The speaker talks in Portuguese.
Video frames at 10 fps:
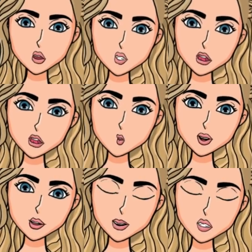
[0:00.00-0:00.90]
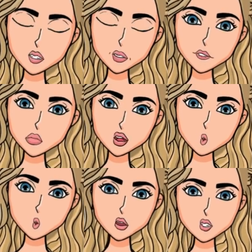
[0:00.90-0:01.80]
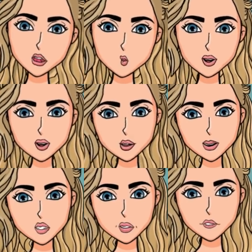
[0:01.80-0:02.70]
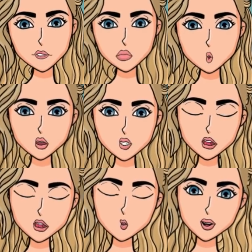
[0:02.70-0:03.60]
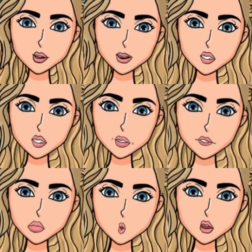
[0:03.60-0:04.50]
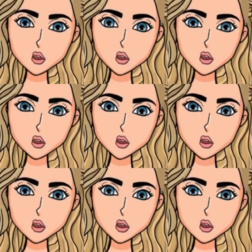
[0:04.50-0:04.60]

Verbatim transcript: Talvez ele não fosse um agente do serviço secreto. Mas quem era ele